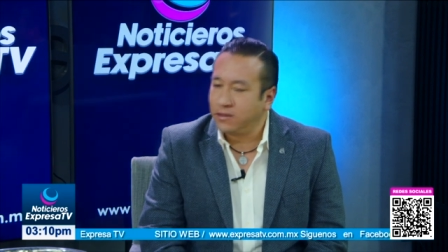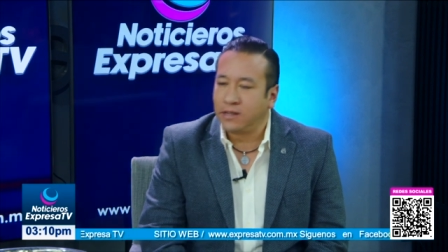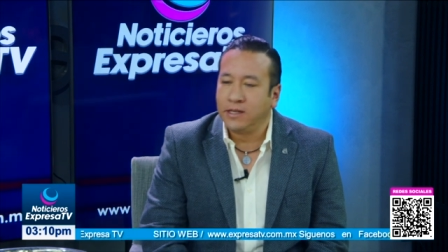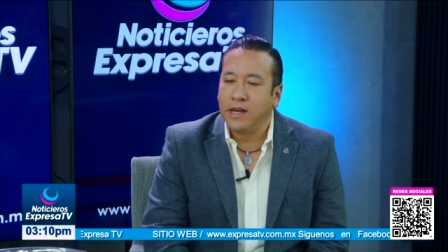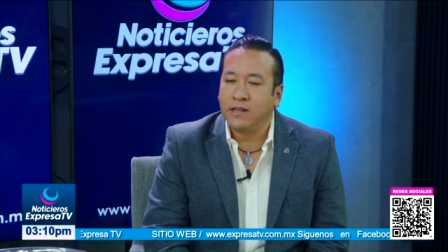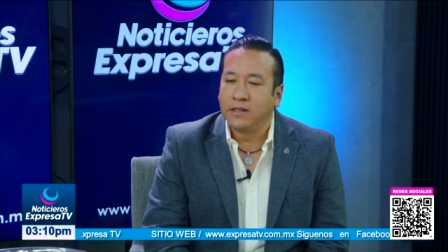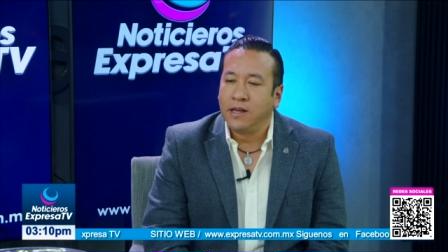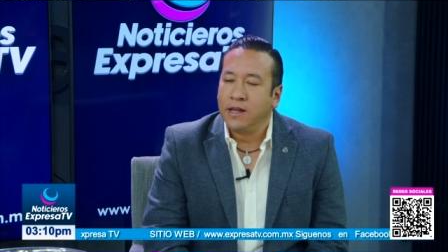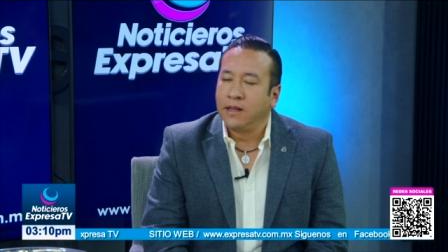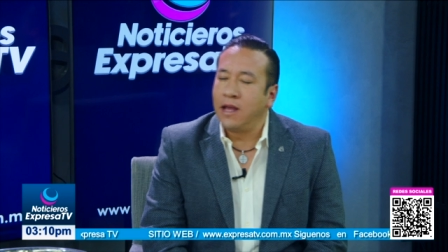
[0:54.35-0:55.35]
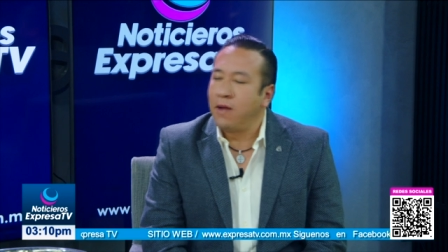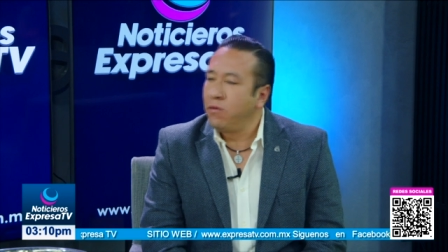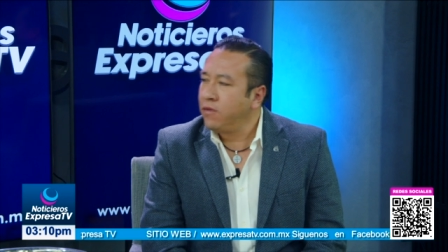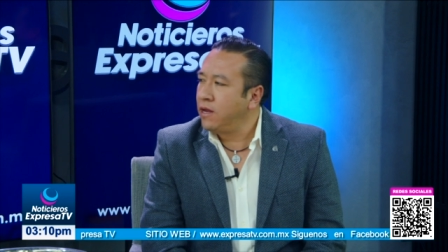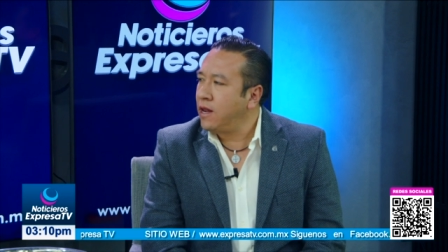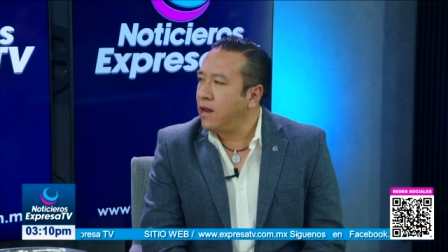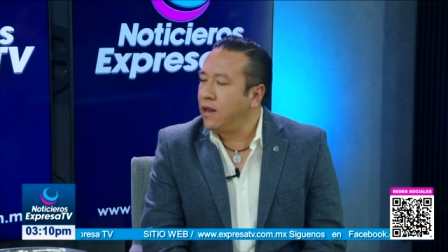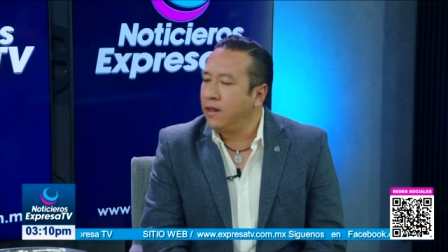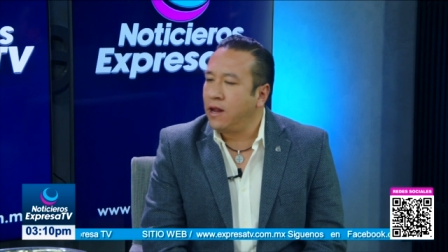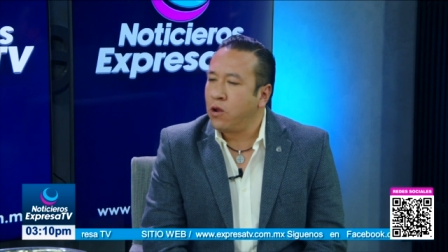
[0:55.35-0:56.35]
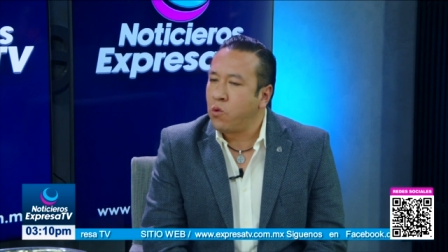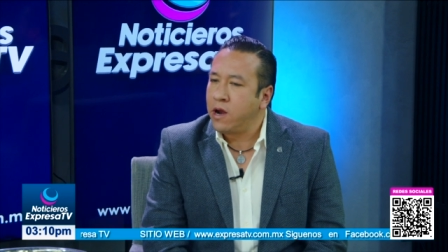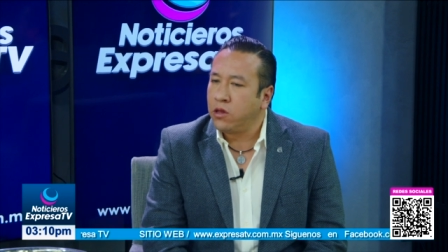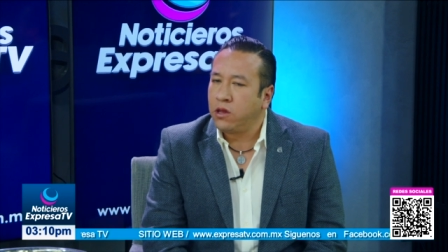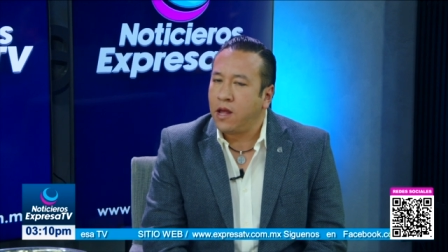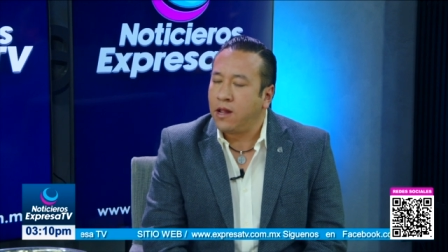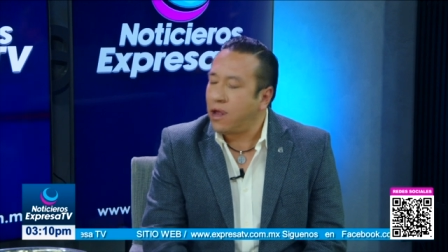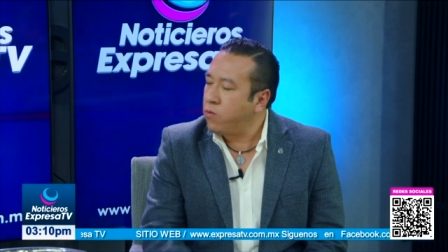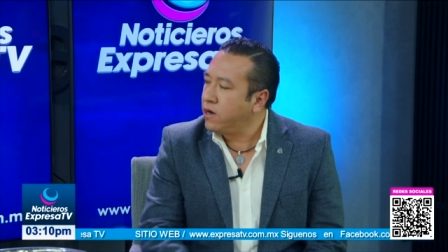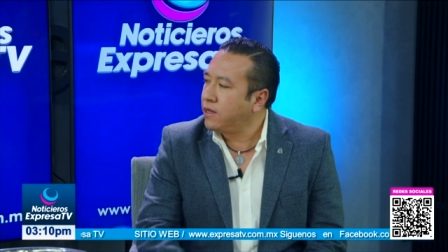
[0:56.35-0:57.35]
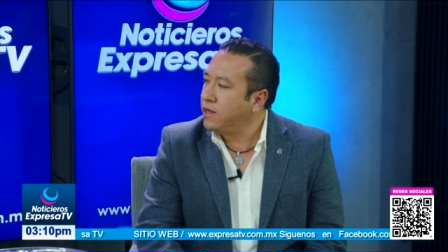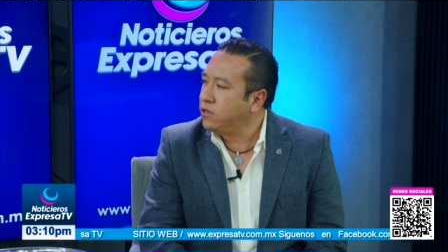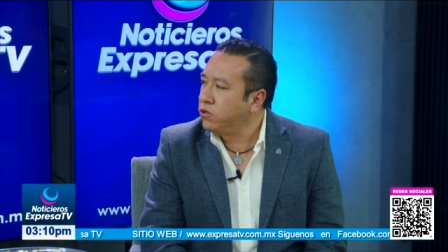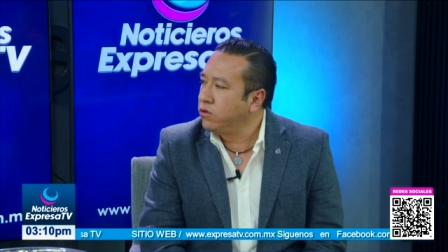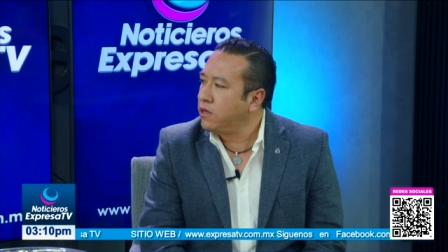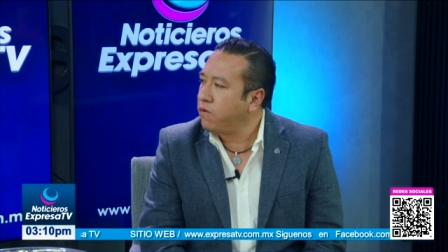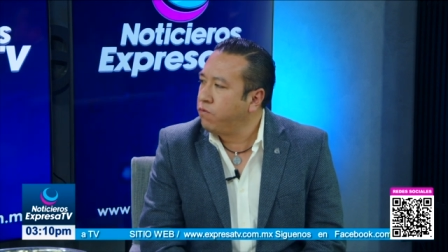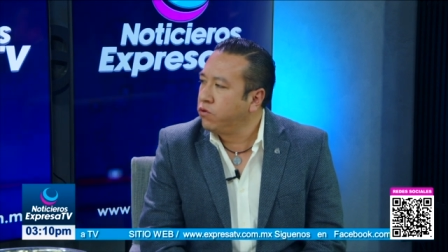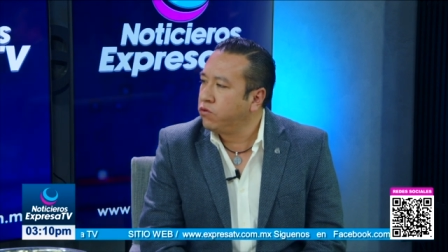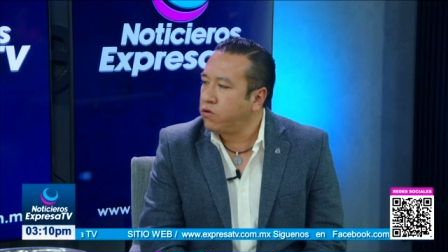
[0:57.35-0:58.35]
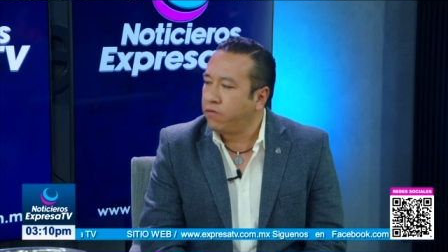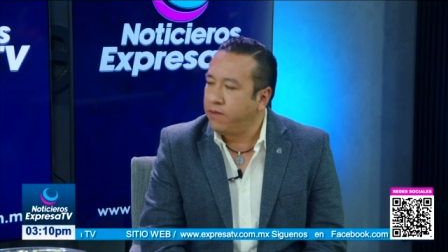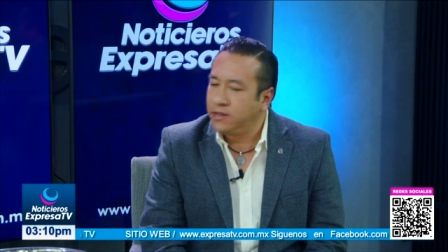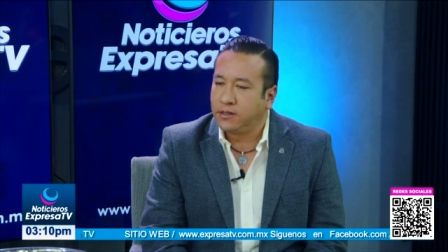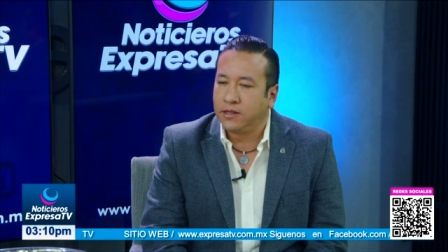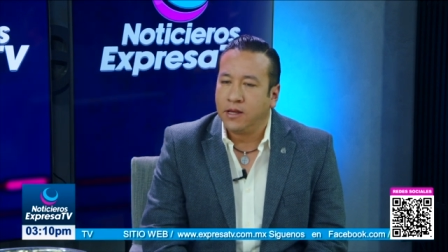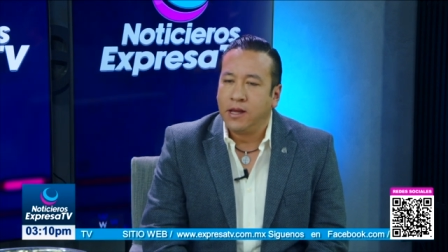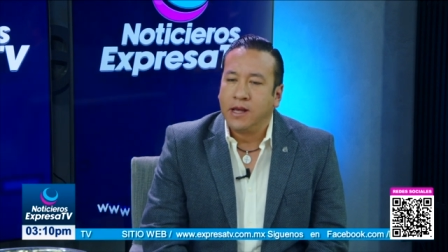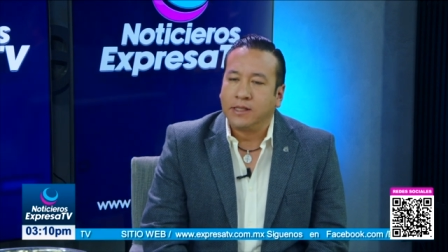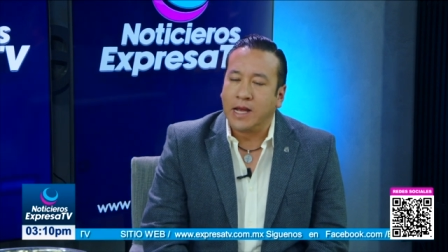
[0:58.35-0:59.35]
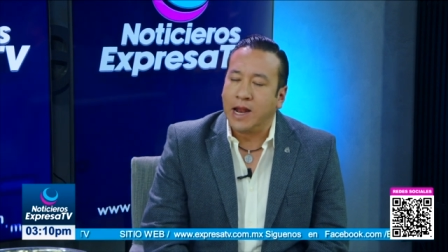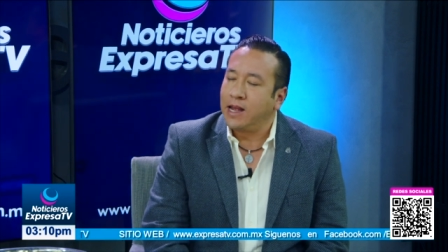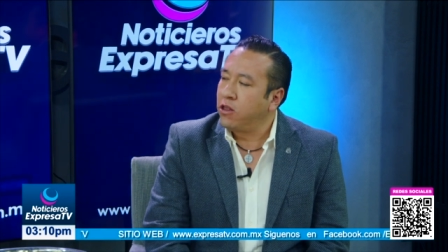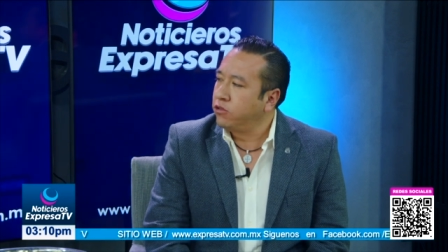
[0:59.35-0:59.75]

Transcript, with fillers: Pues así es, te hablo de cuarta, la cuarta edición del Food Truck Fest Celaya